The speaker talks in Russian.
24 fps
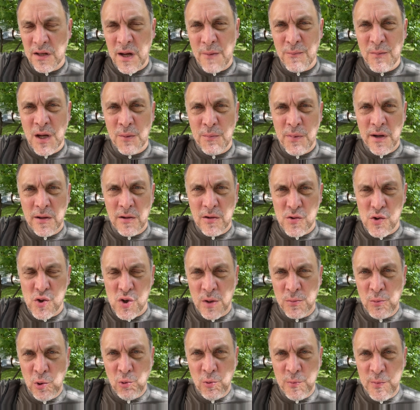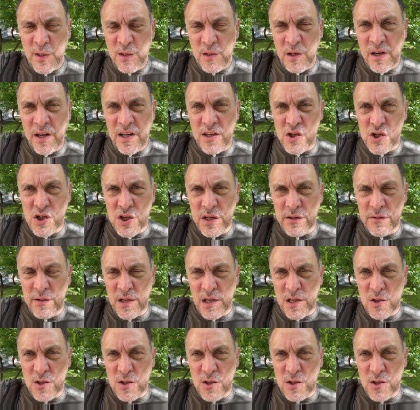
Я бы добавил еще Абдулмина Гаджиева,